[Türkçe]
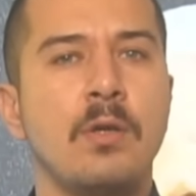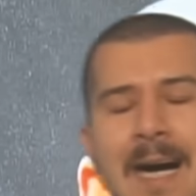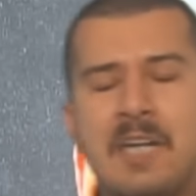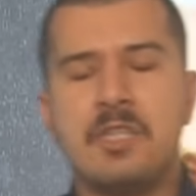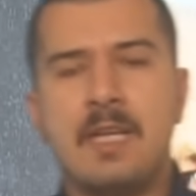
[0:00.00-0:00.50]

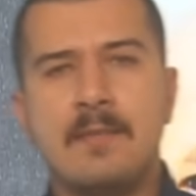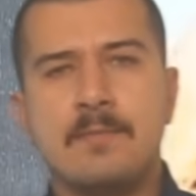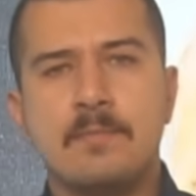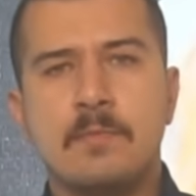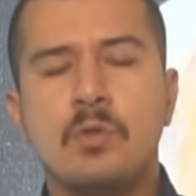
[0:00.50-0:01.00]
Acilen
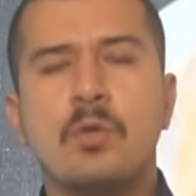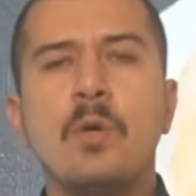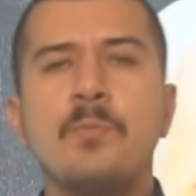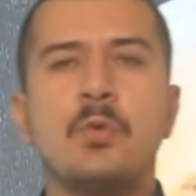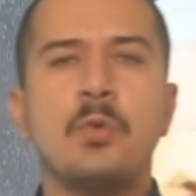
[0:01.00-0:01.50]

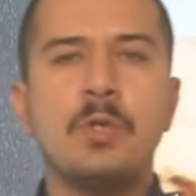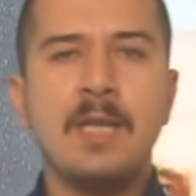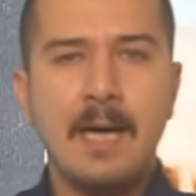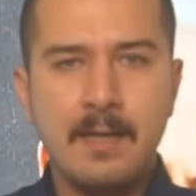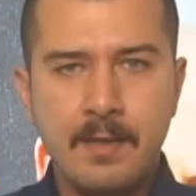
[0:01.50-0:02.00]
tüm
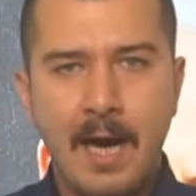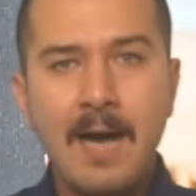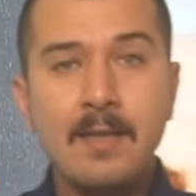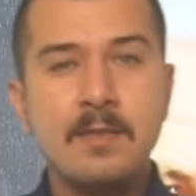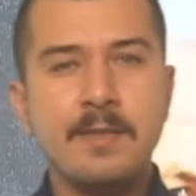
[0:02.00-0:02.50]
dünyanın
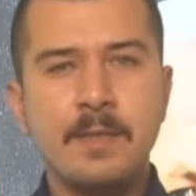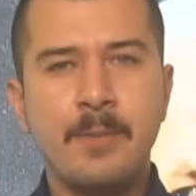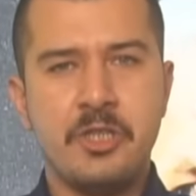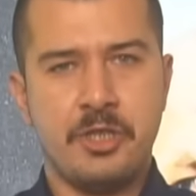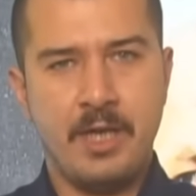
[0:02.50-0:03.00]
aklını
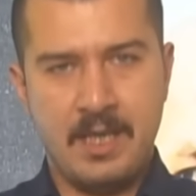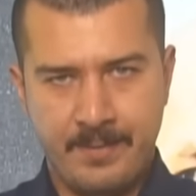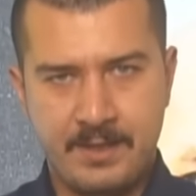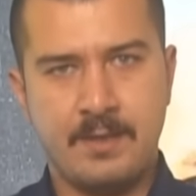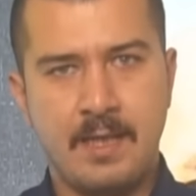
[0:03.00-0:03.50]
başına
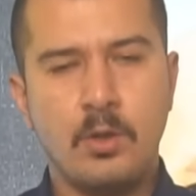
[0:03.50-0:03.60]
alması lazım.